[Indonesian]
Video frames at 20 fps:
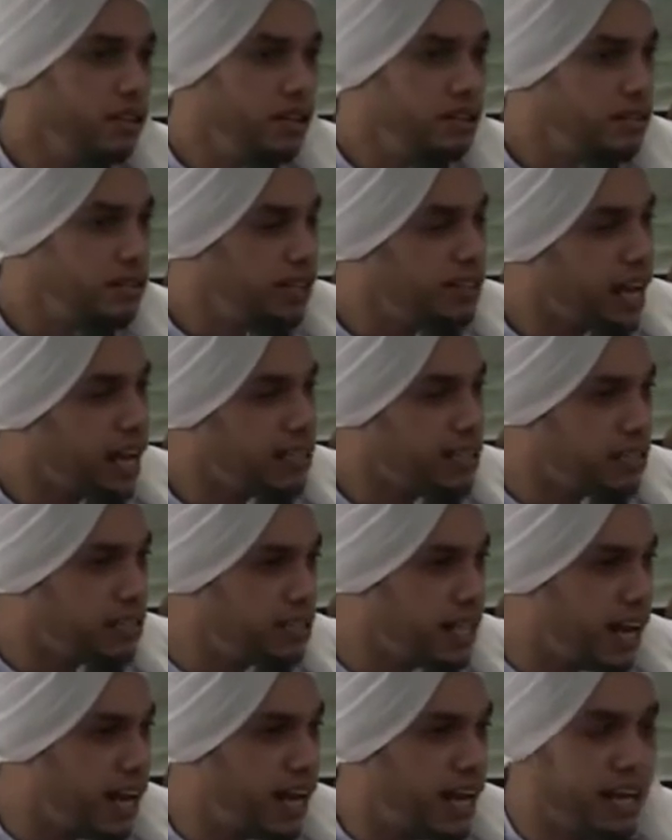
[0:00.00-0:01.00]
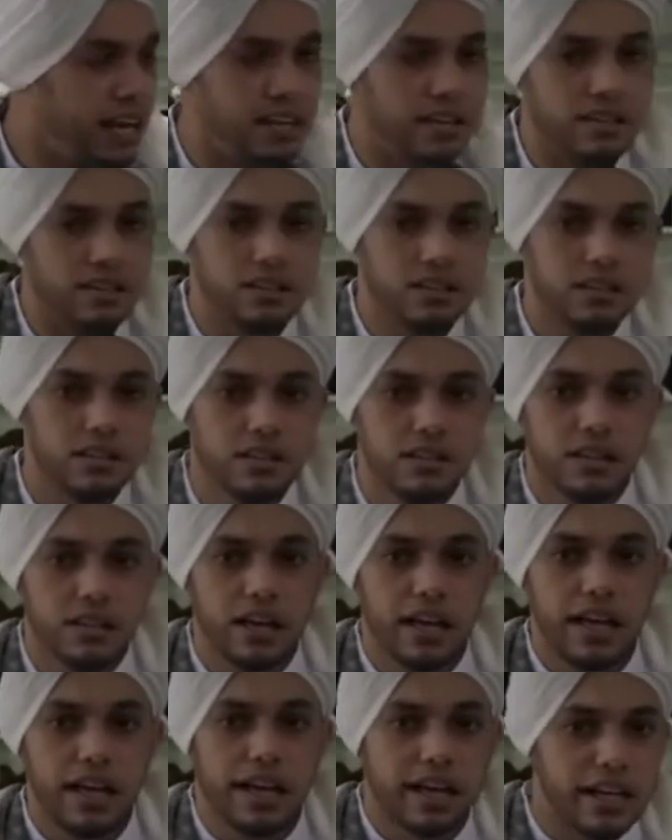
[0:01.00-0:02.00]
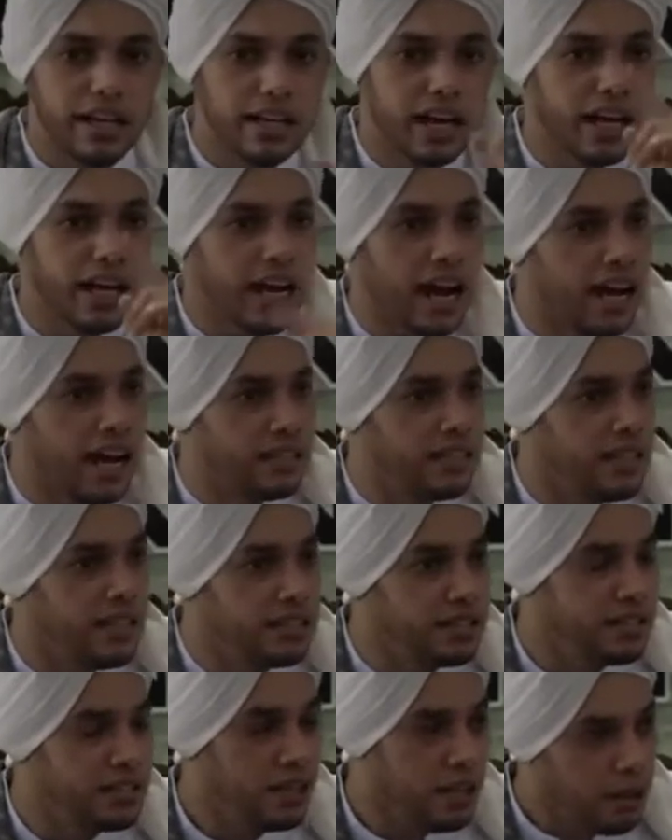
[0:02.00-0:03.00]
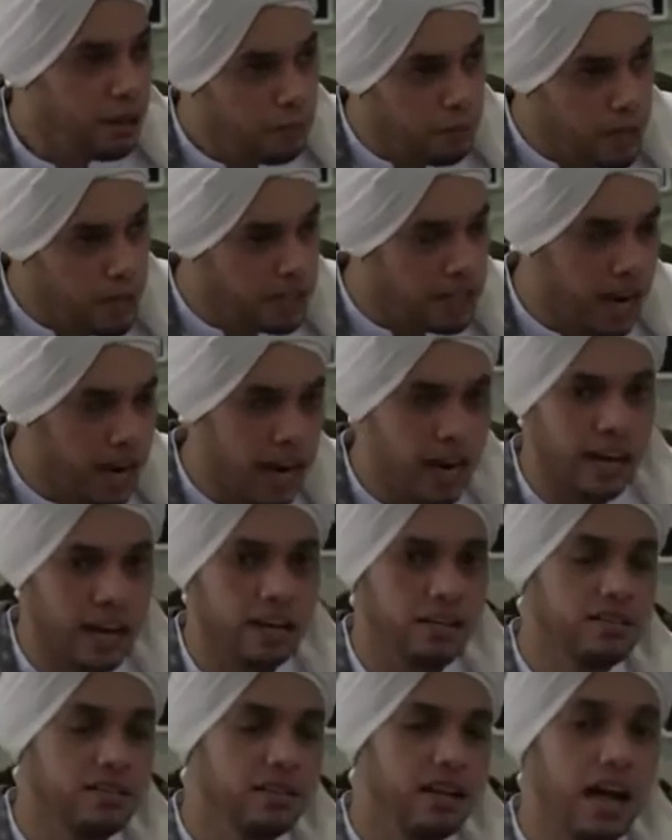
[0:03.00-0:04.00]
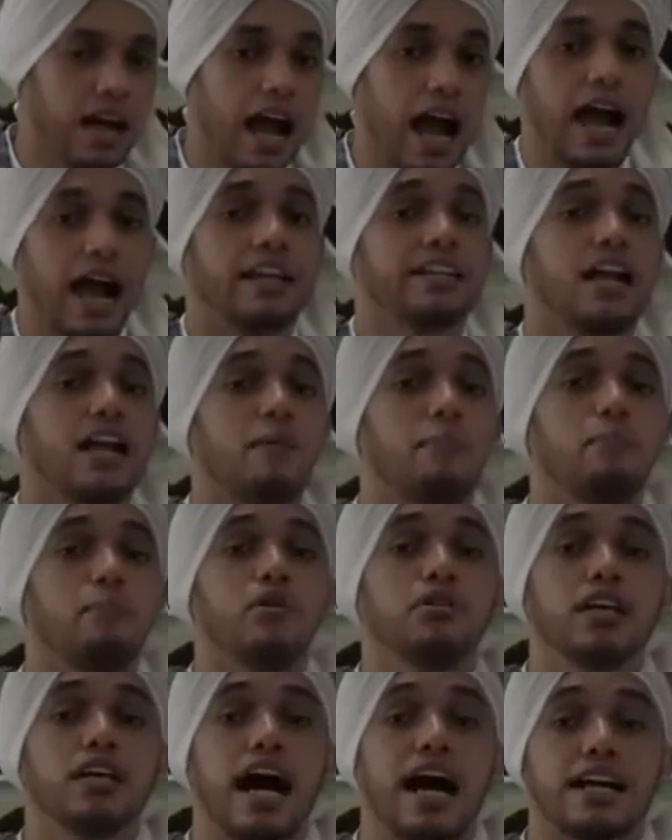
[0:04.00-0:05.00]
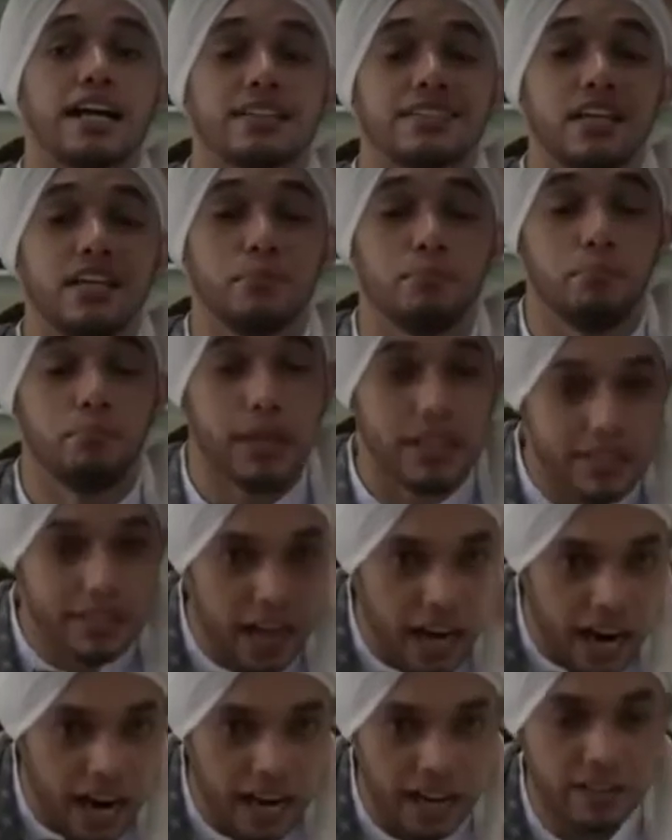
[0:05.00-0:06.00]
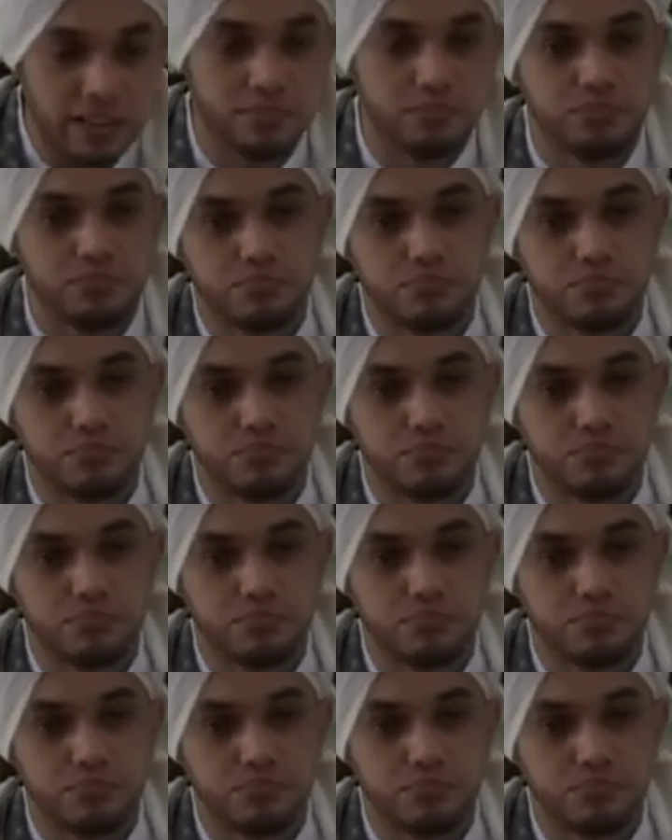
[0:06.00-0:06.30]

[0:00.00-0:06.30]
tidak sejalan. Ini dengan hadis bid'ah. Adapun arti bid'ah